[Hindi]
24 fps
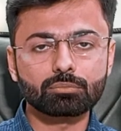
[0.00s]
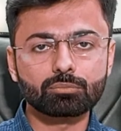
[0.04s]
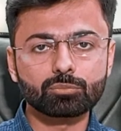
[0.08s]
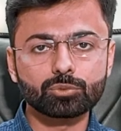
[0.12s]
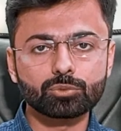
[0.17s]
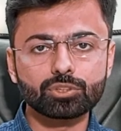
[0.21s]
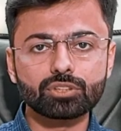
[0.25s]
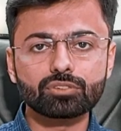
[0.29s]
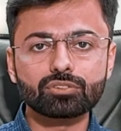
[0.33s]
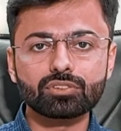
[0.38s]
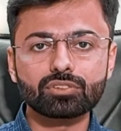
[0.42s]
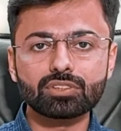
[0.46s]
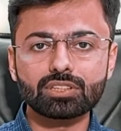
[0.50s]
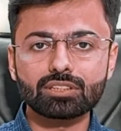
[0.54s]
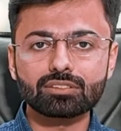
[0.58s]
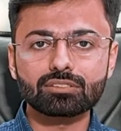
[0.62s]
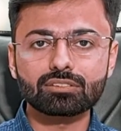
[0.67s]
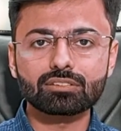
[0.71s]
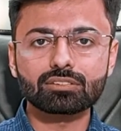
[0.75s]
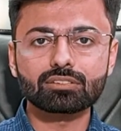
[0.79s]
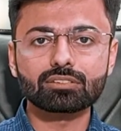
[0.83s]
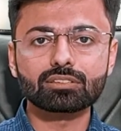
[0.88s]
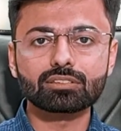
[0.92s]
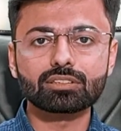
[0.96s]
मुझे सी एस
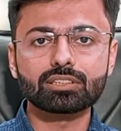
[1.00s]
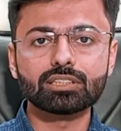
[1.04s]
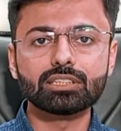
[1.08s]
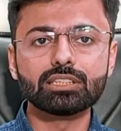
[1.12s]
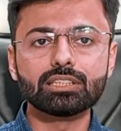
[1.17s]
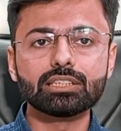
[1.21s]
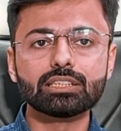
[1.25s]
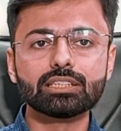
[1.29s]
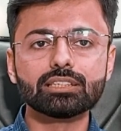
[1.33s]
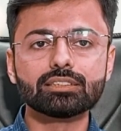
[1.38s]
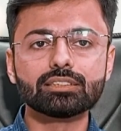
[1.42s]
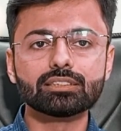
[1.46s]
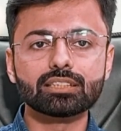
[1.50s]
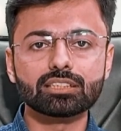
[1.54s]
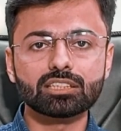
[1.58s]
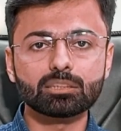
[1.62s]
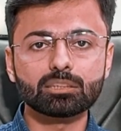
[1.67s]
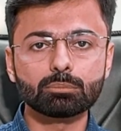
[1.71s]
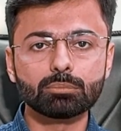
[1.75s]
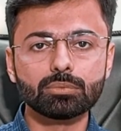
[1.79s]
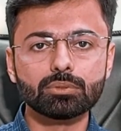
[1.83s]
की डिग्री चाहिए